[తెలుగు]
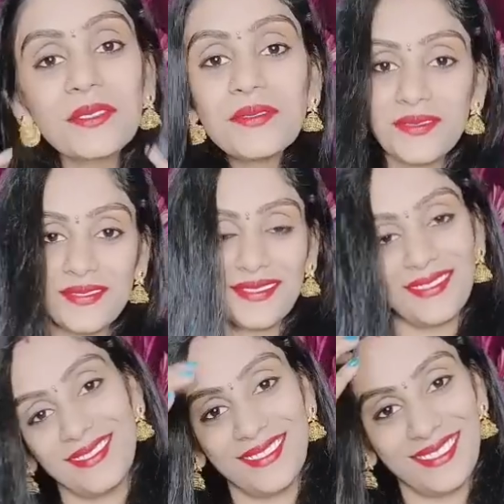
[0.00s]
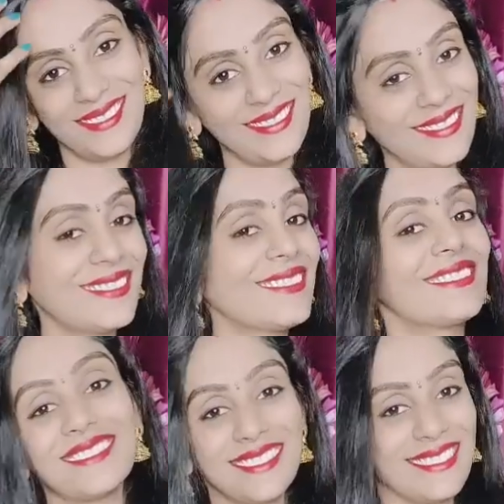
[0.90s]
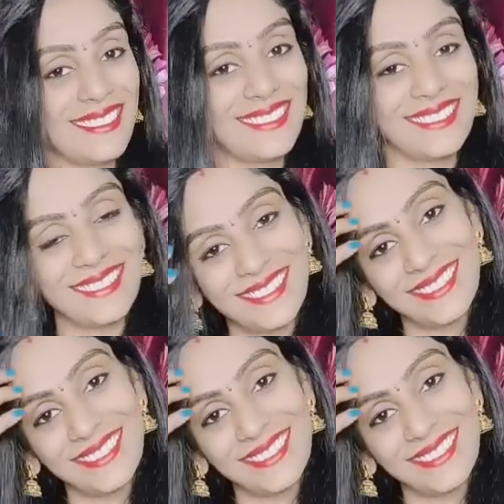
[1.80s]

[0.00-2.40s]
లాంగ్గా చేయడానికి ఇది సూపర్గా వర్క్